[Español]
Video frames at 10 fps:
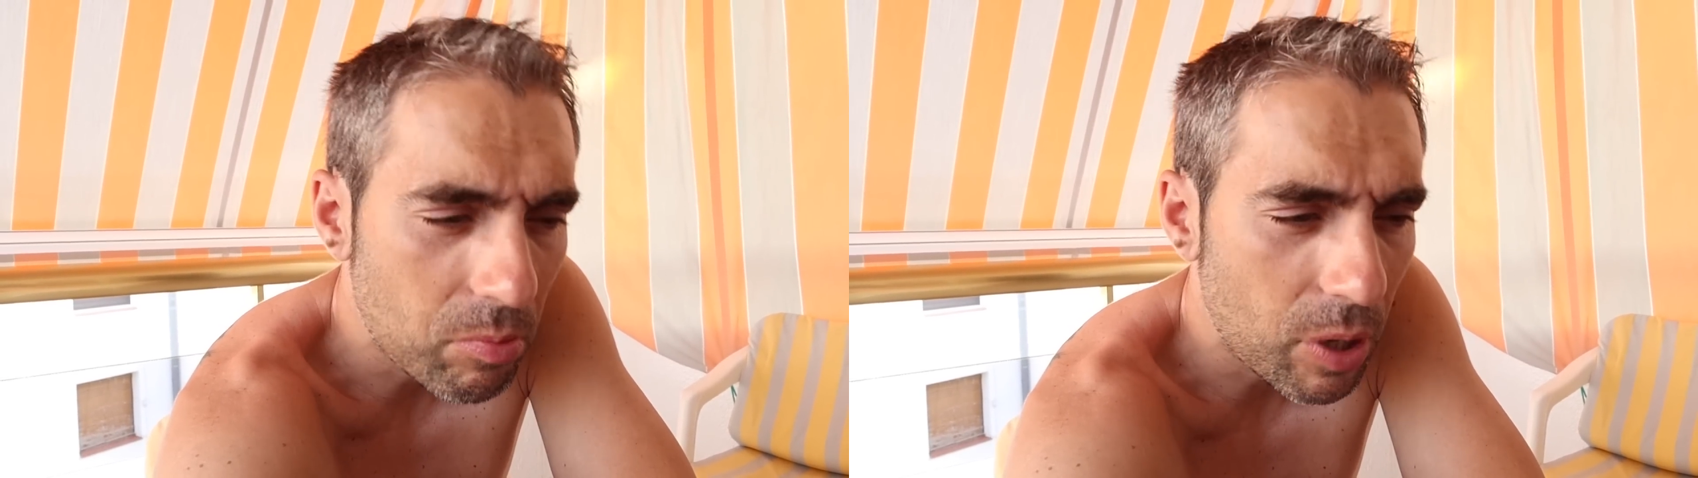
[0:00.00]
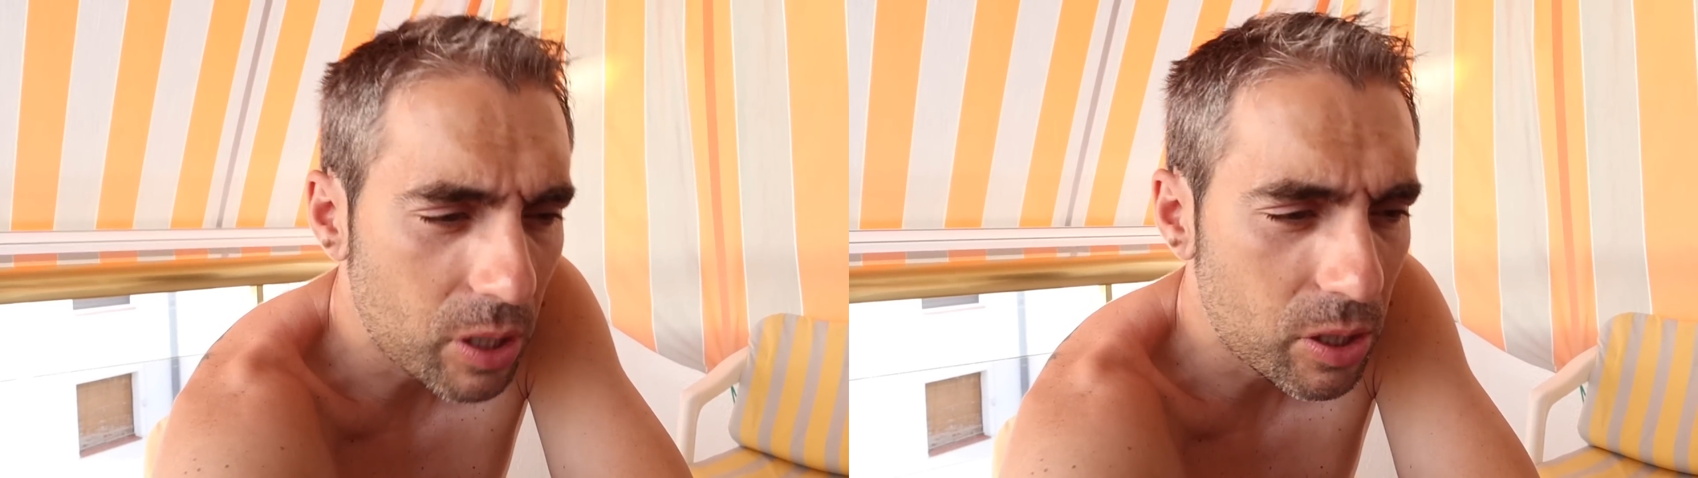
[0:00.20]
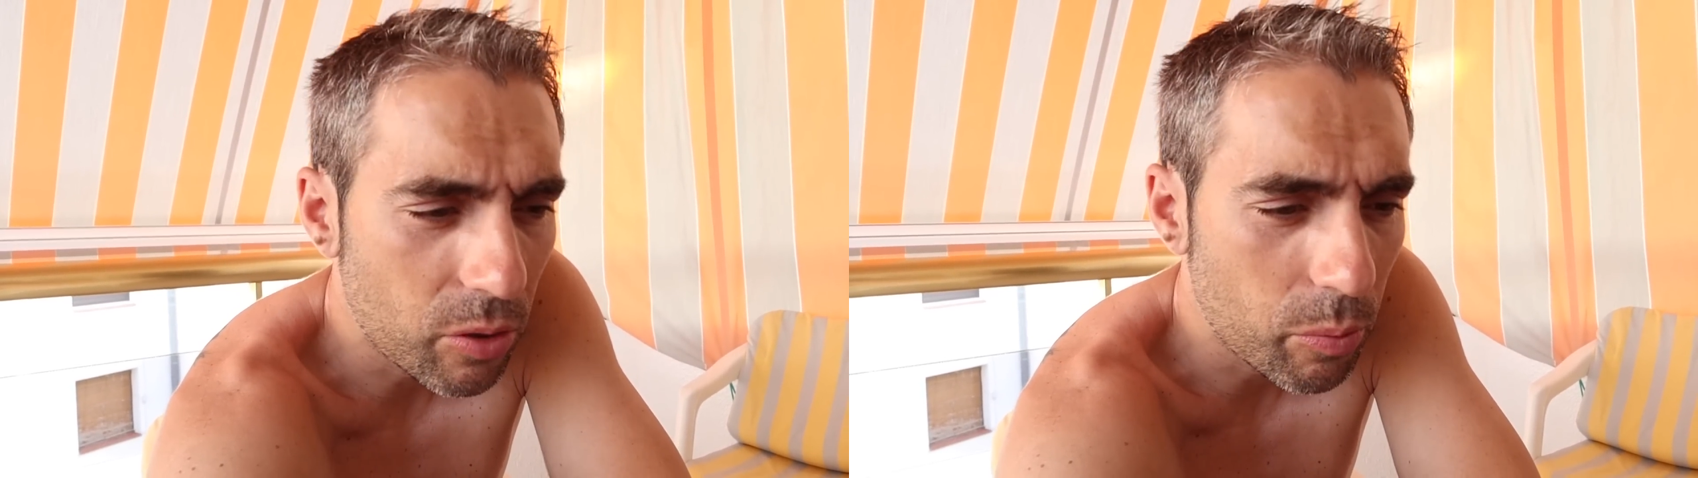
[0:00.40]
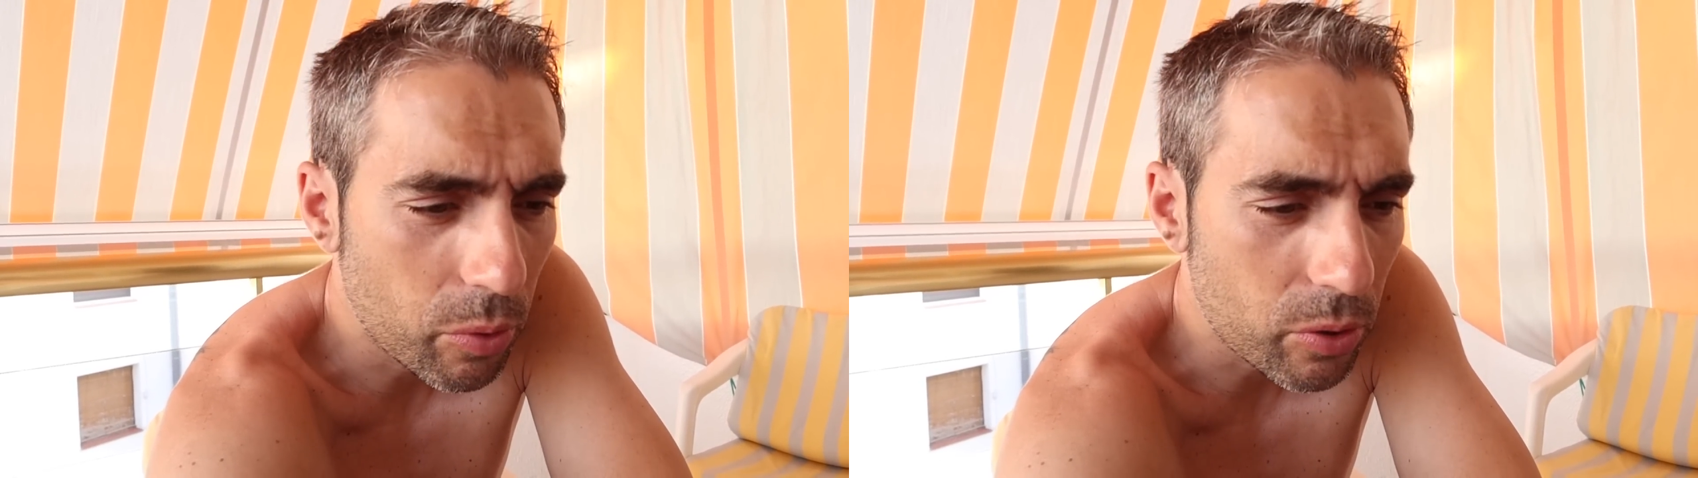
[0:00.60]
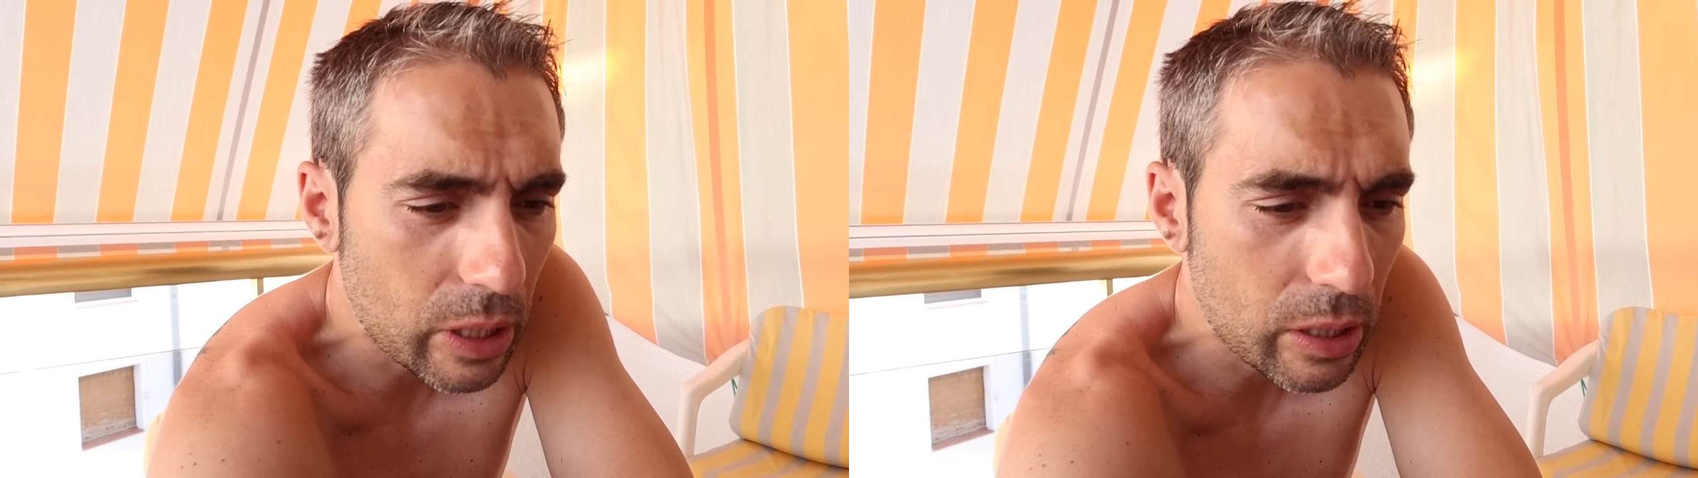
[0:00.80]
ha sido
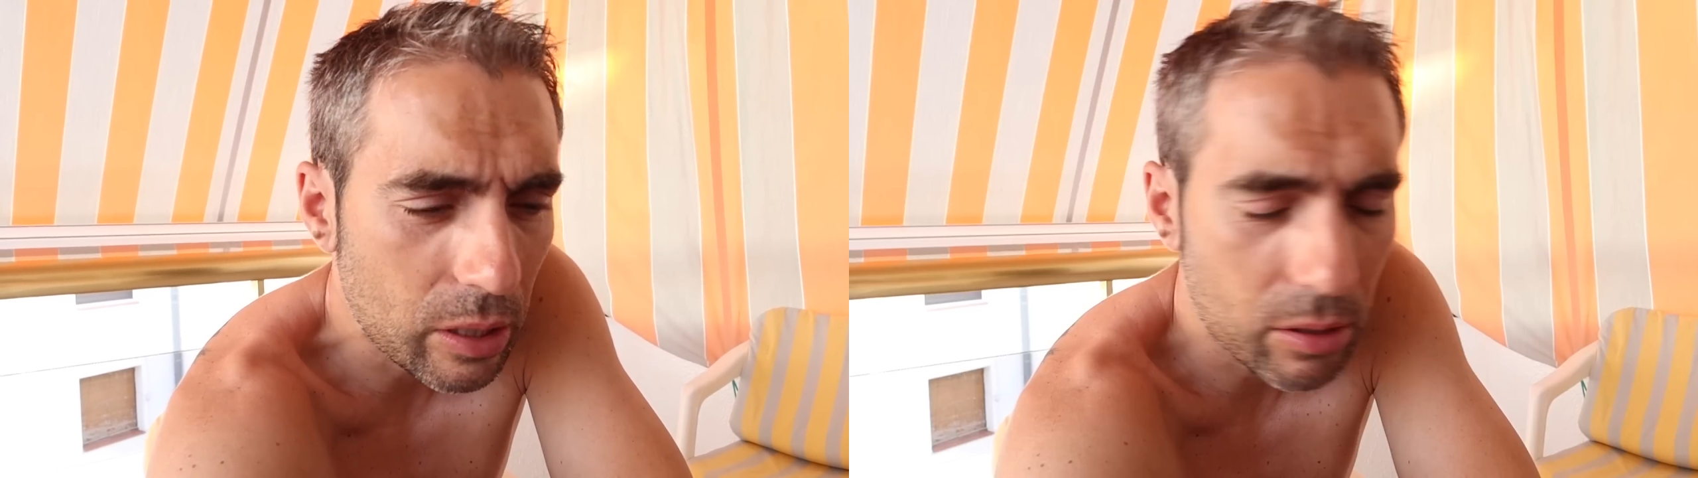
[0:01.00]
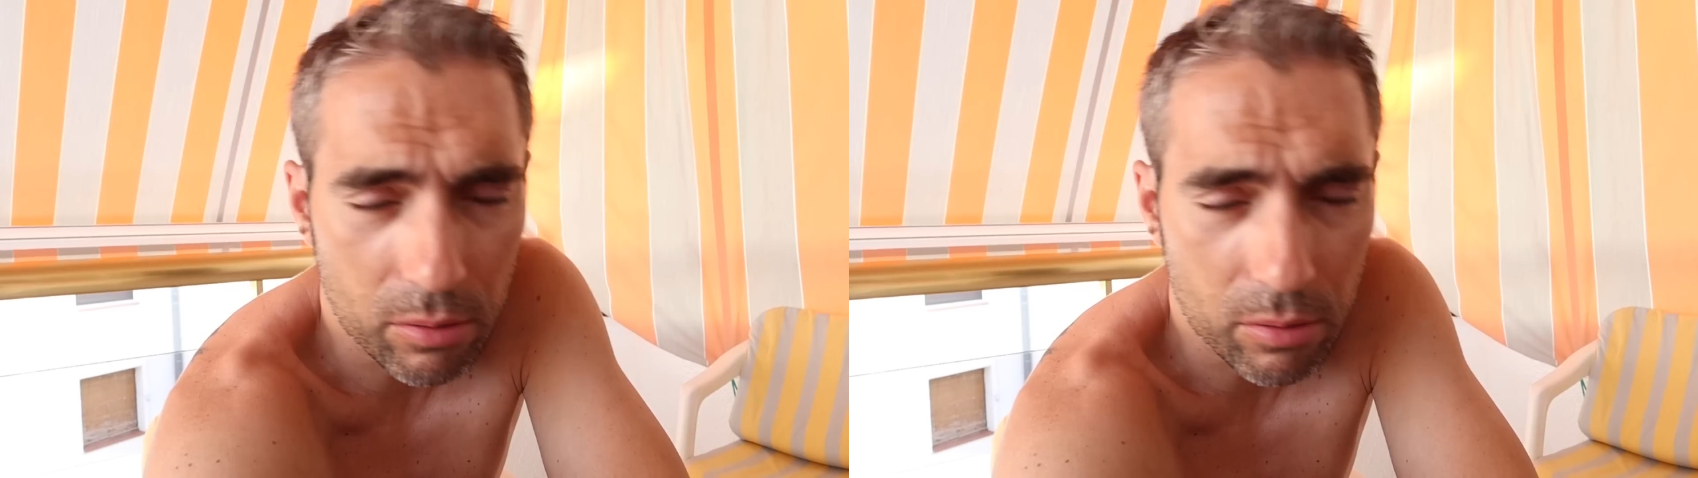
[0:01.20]
importante.